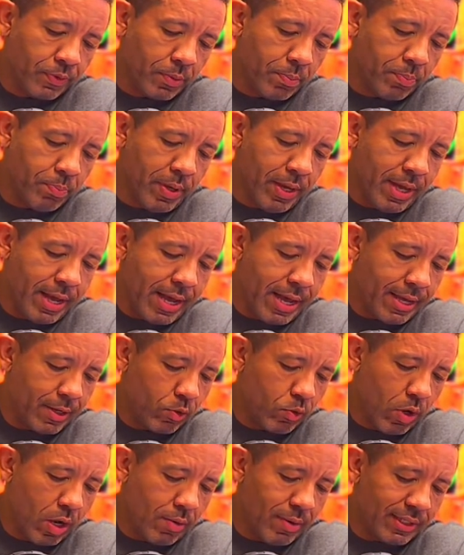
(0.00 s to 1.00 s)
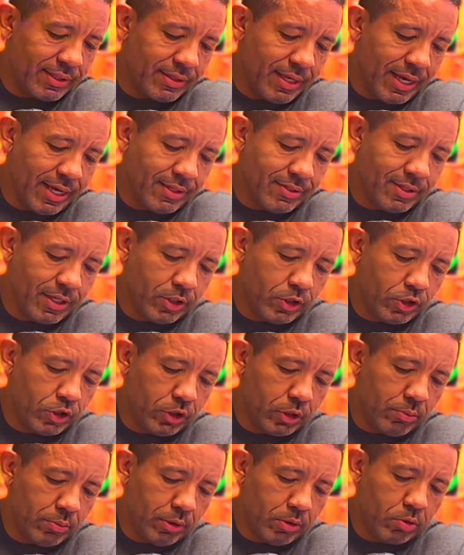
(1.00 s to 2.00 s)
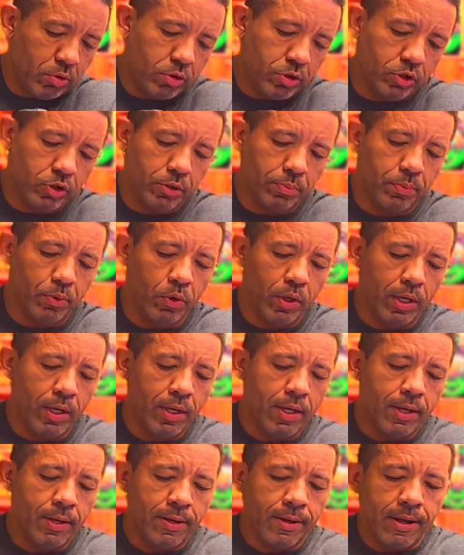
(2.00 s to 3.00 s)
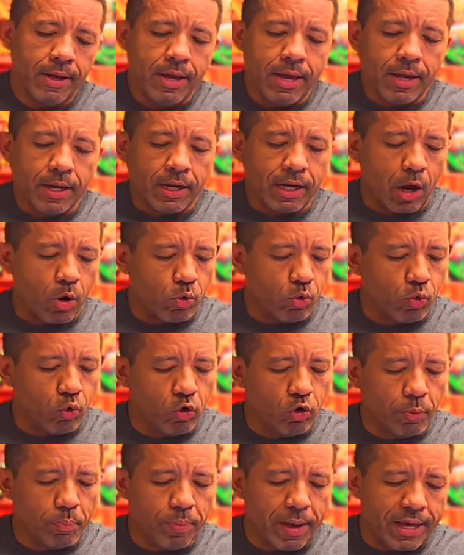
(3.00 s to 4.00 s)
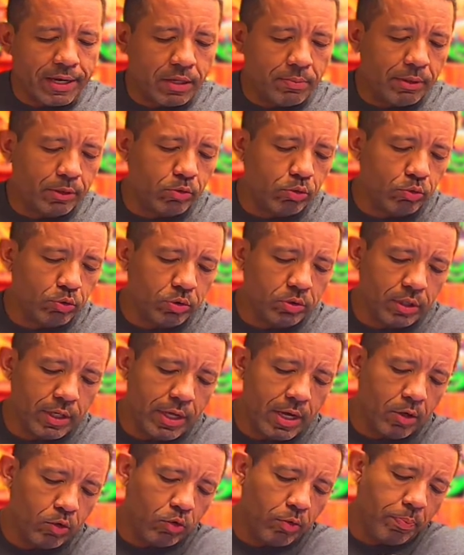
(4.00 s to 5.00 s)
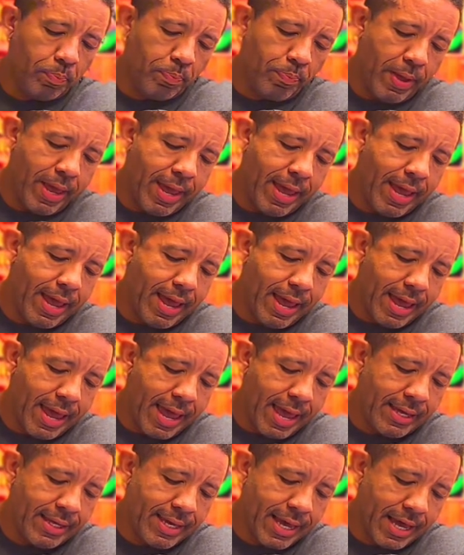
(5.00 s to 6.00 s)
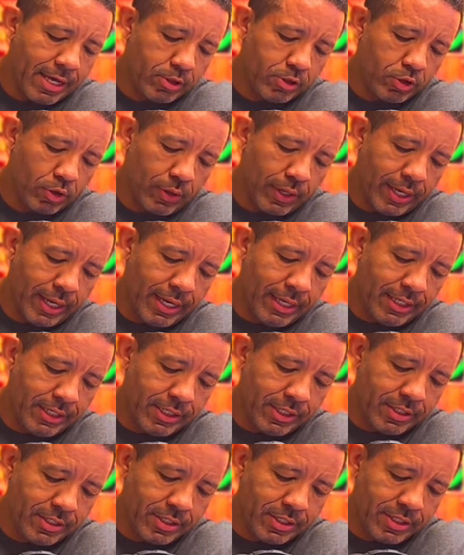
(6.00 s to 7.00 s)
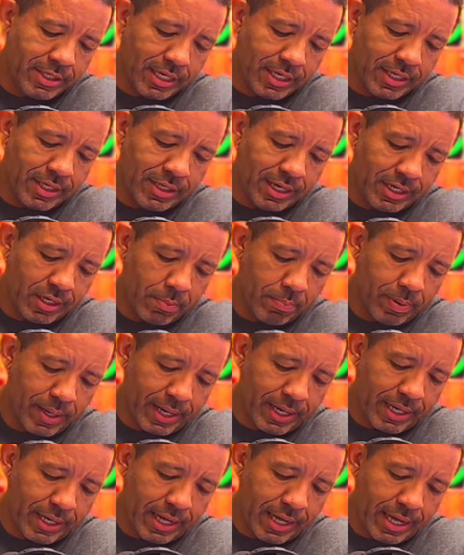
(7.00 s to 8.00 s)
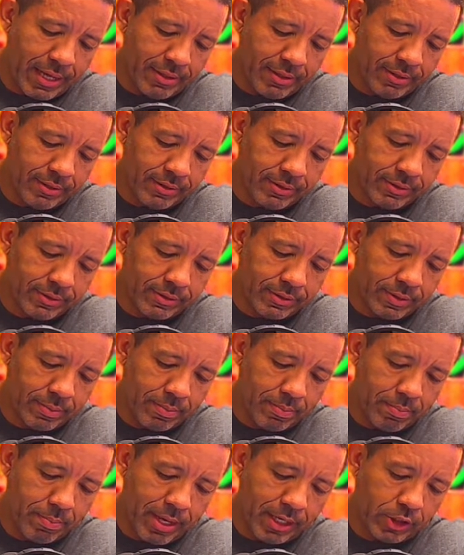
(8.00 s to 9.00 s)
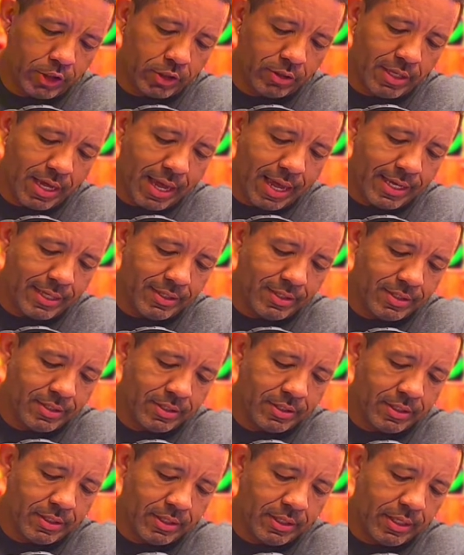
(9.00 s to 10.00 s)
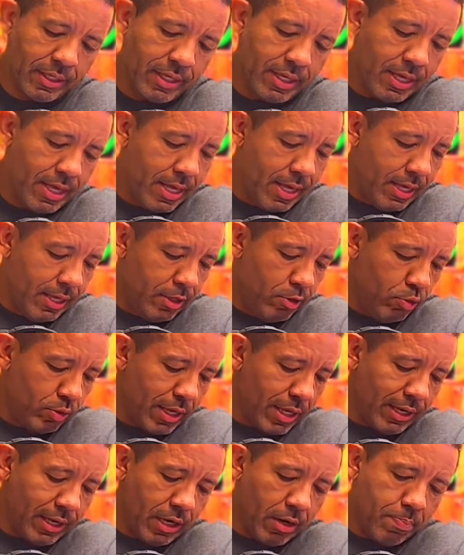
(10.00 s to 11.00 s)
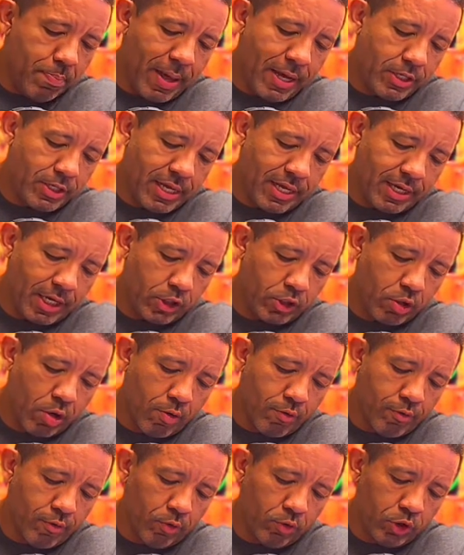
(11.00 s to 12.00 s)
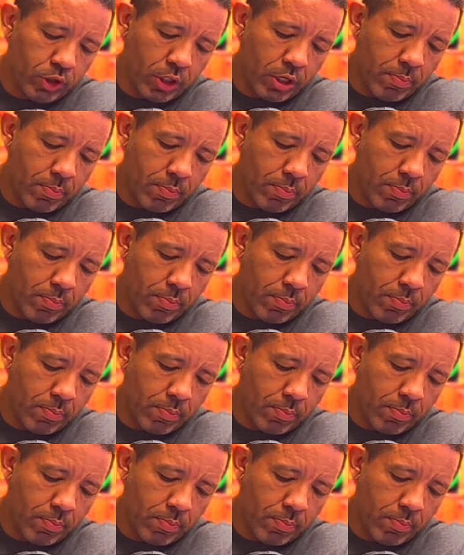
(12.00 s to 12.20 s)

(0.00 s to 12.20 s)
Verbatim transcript: PA é igual a 10 centímetros, de boa. Calcule o perímetro do triângulo PRS. Ó. Ele diz que isso aqui daqui para cá mede 10. E o que, que ele pede na questão, Vold?